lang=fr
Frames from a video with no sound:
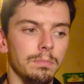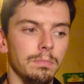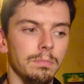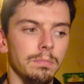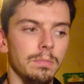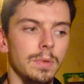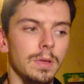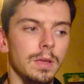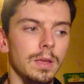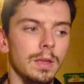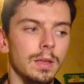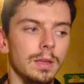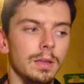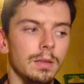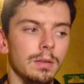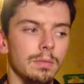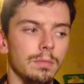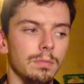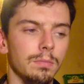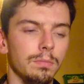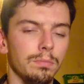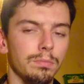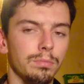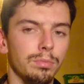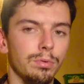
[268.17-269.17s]
Mais
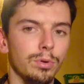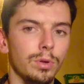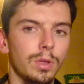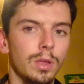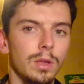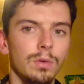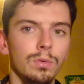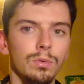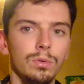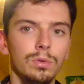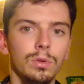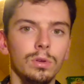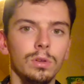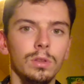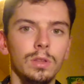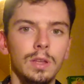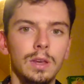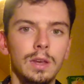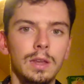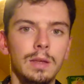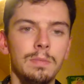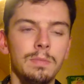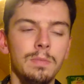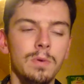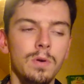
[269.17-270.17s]
pour qu'il y ait autant
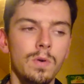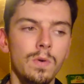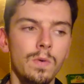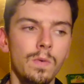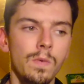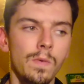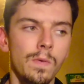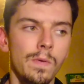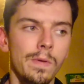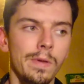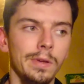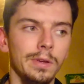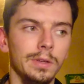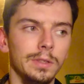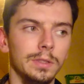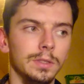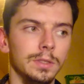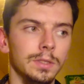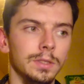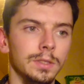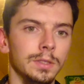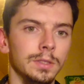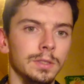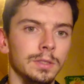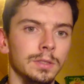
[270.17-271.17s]
d'éléments,
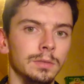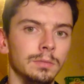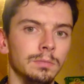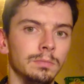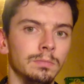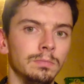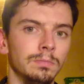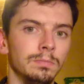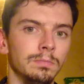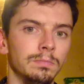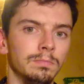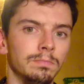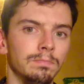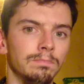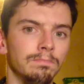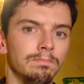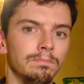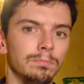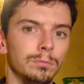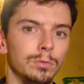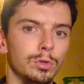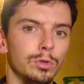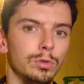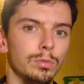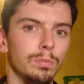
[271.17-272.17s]
euh,
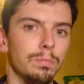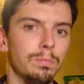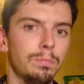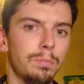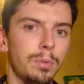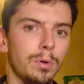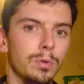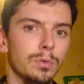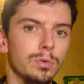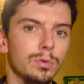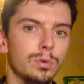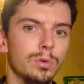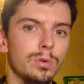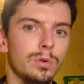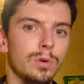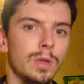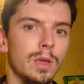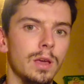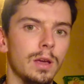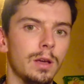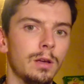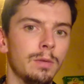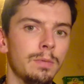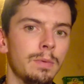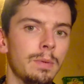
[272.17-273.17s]
je pense qu'il y
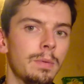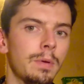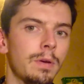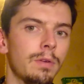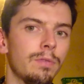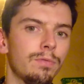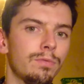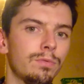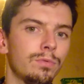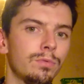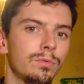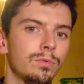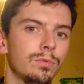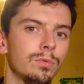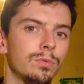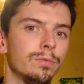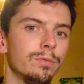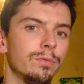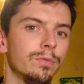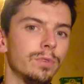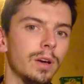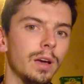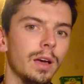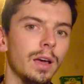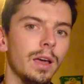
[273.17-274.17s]
a quand même un fond de
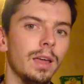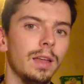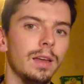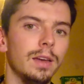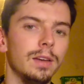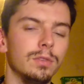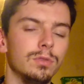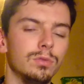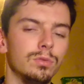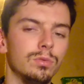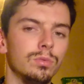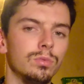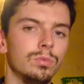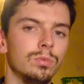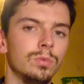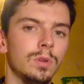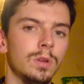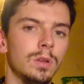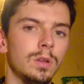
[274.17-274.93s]
vrai là-dessous.